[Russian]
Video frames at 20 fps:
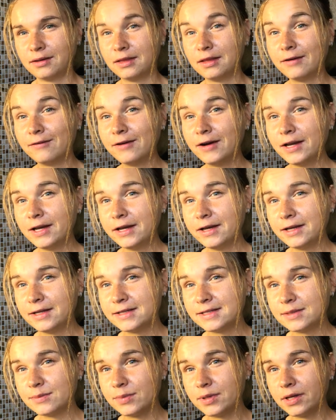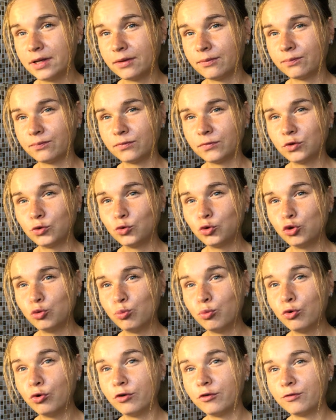давали ли тебе ту
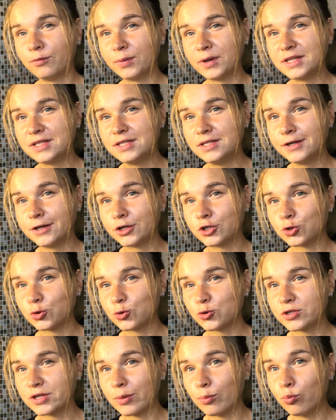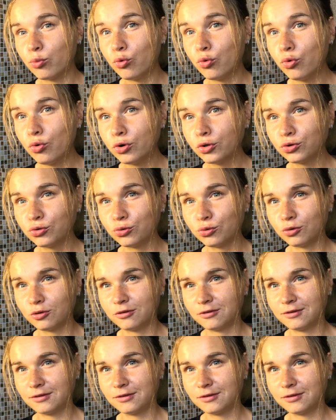любовь, поддержку, заботу,